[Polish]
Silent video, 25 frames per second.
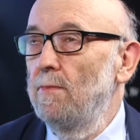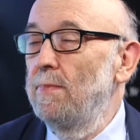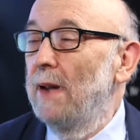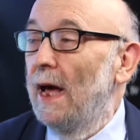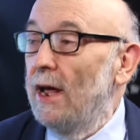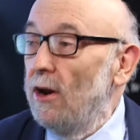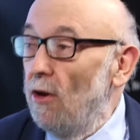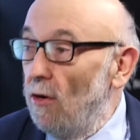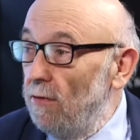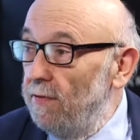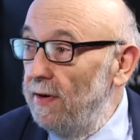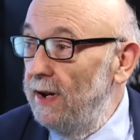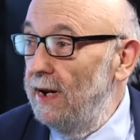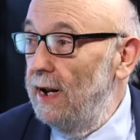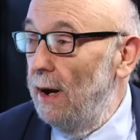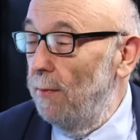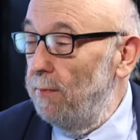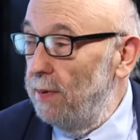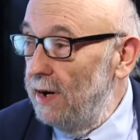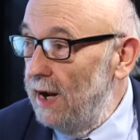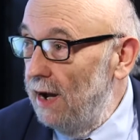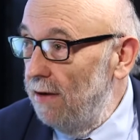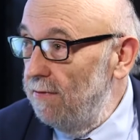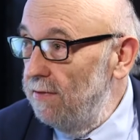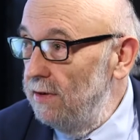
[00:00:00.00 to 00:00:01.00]
y, planowe
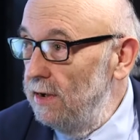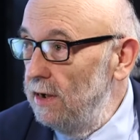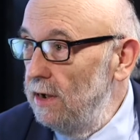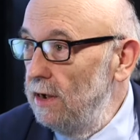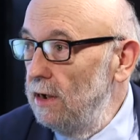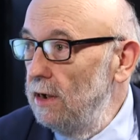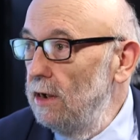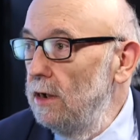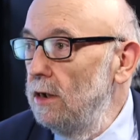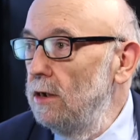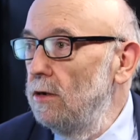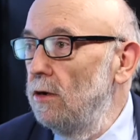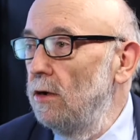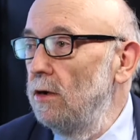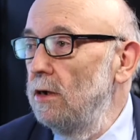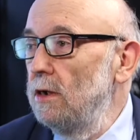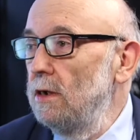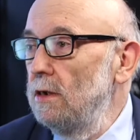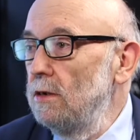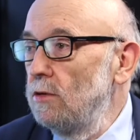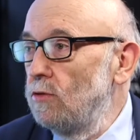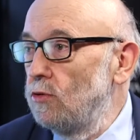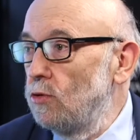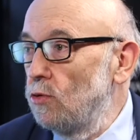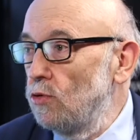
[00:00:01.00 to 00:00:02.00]
naprawy, mhm. no
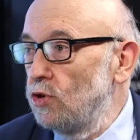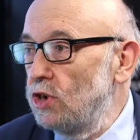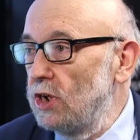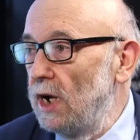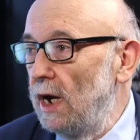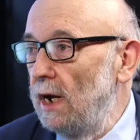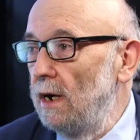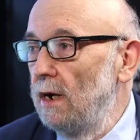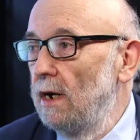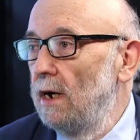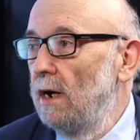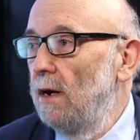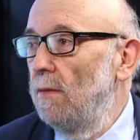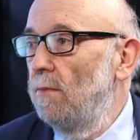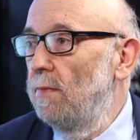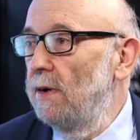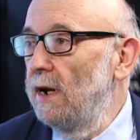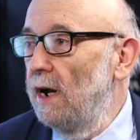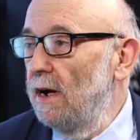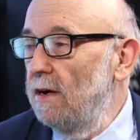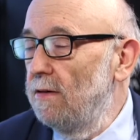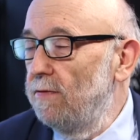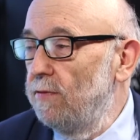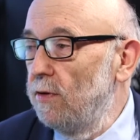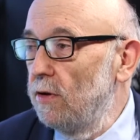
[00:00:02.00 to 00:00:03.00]
i susza,
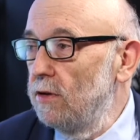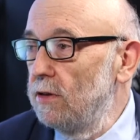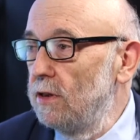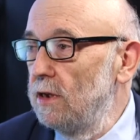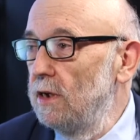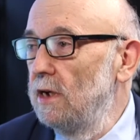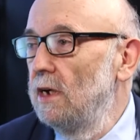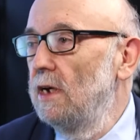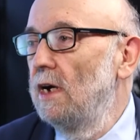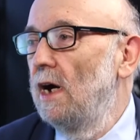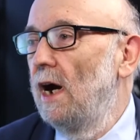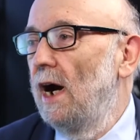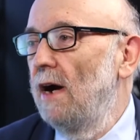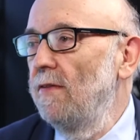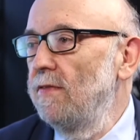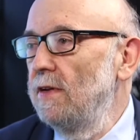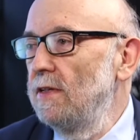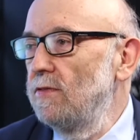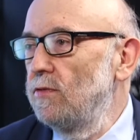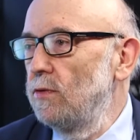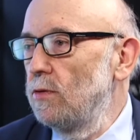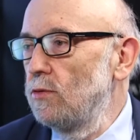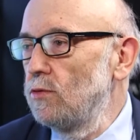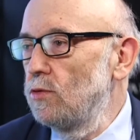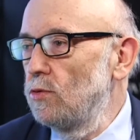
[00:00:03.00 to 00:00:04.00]
brak wody, a
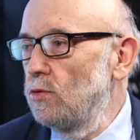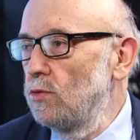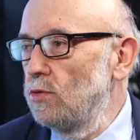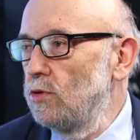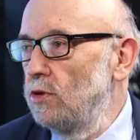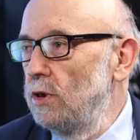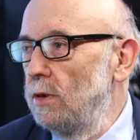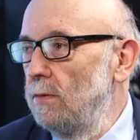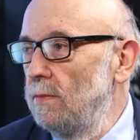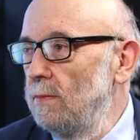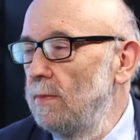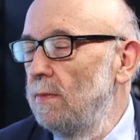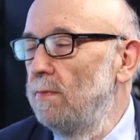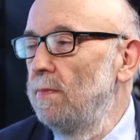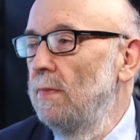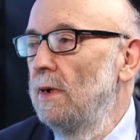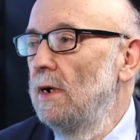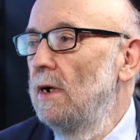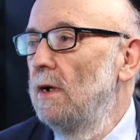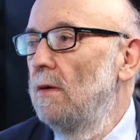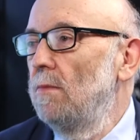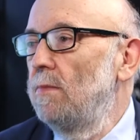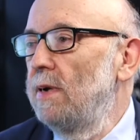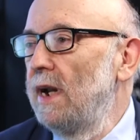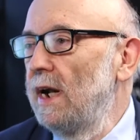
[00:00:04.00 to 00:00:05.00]
więc w związku z tym
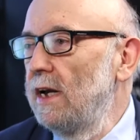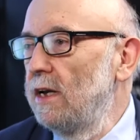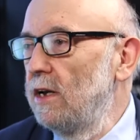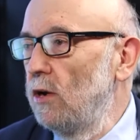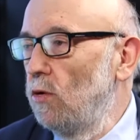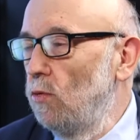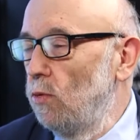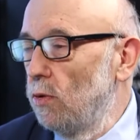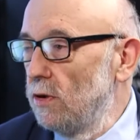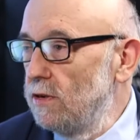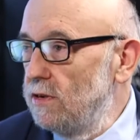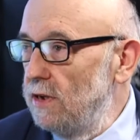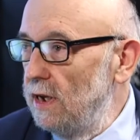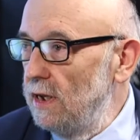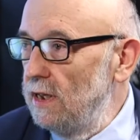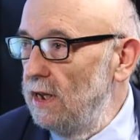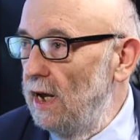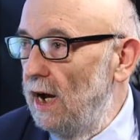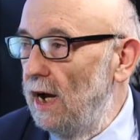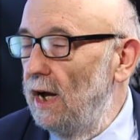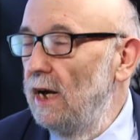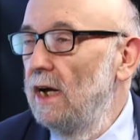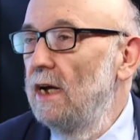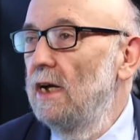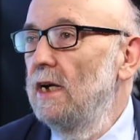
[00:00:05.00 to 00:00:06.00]
braki chłodzenia,
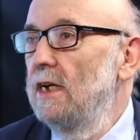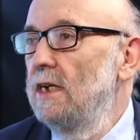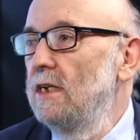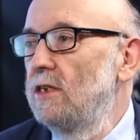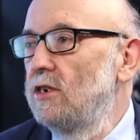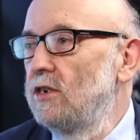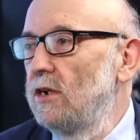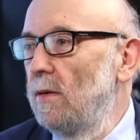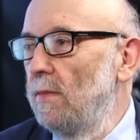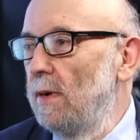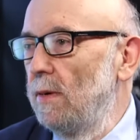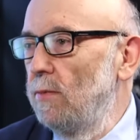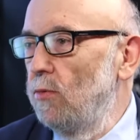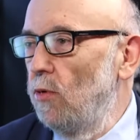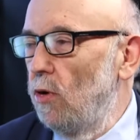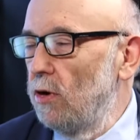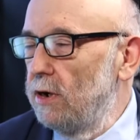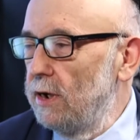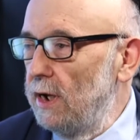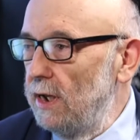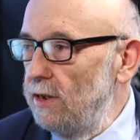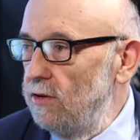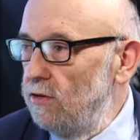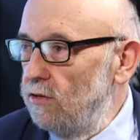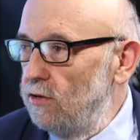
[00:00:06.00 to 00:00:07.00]
chłodzenia. i trzeba było
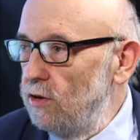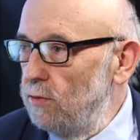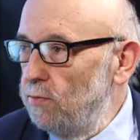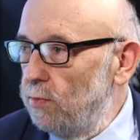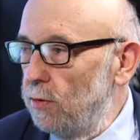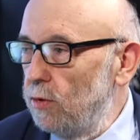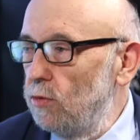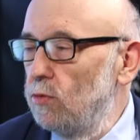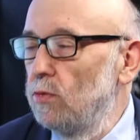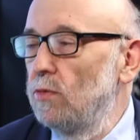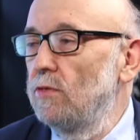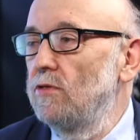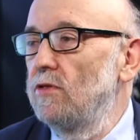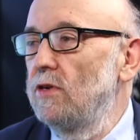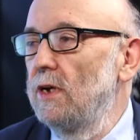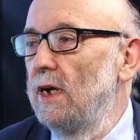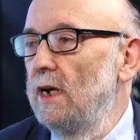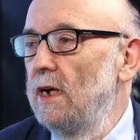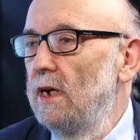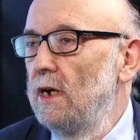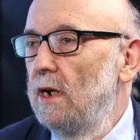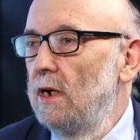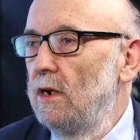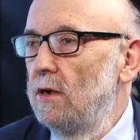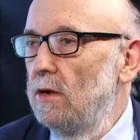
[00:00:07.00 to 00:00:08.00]
ograniczyć
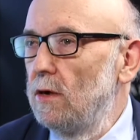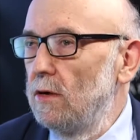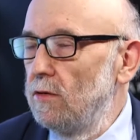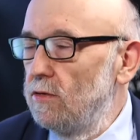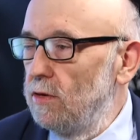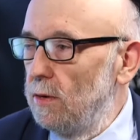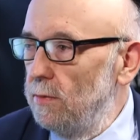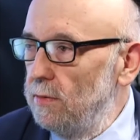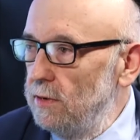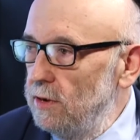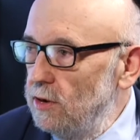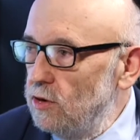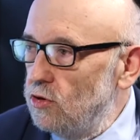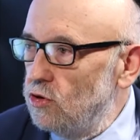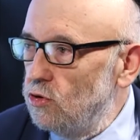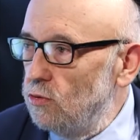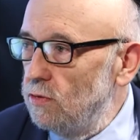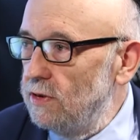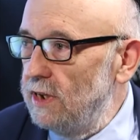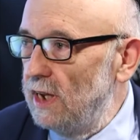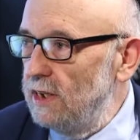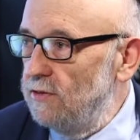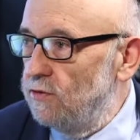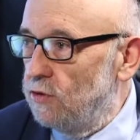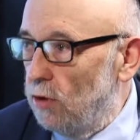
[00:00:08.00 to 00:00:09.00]
produkcję, no, żeby nie
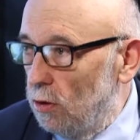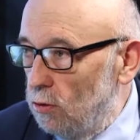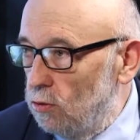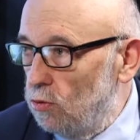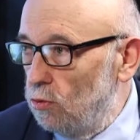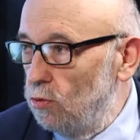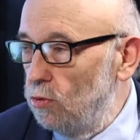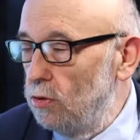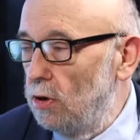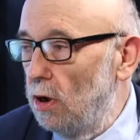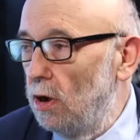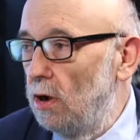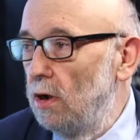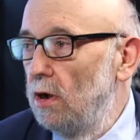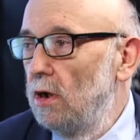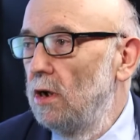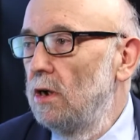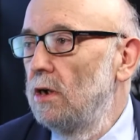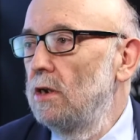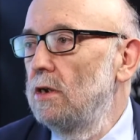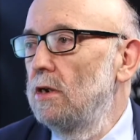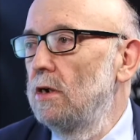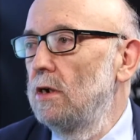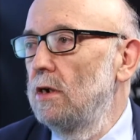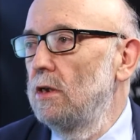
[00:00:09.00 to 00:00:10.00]
zrzucać wrzątku do,
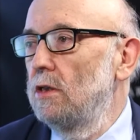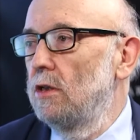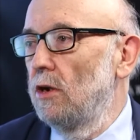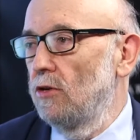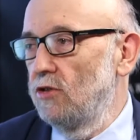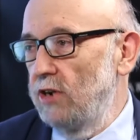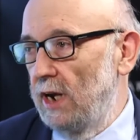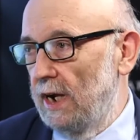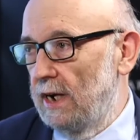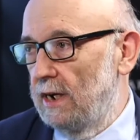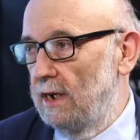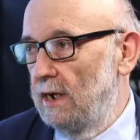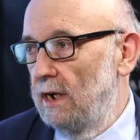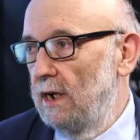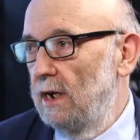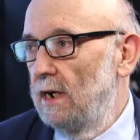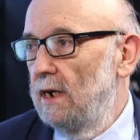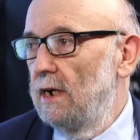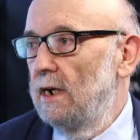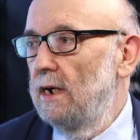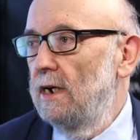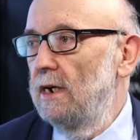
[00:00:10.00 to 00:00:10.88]
mhm. do rzek,